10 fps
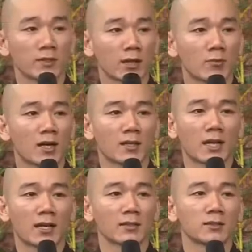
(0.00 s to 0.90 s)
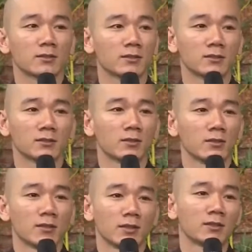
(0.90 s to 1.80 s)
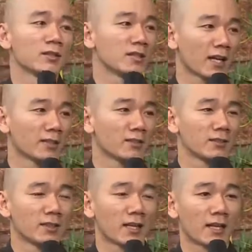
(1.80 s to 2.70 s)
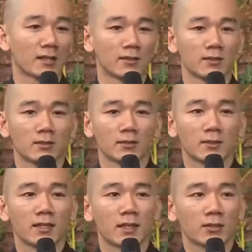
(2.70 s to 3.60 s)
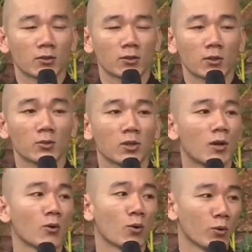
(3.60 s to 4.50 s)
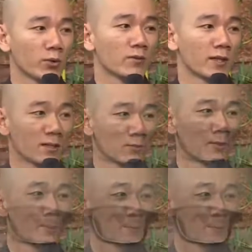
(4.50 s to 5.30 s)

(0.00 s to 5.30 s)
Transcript: nhau bằng cả cái sự chân thành nhưng lại gây ra cho nhau nhiều đau khổ như vậy không ạ?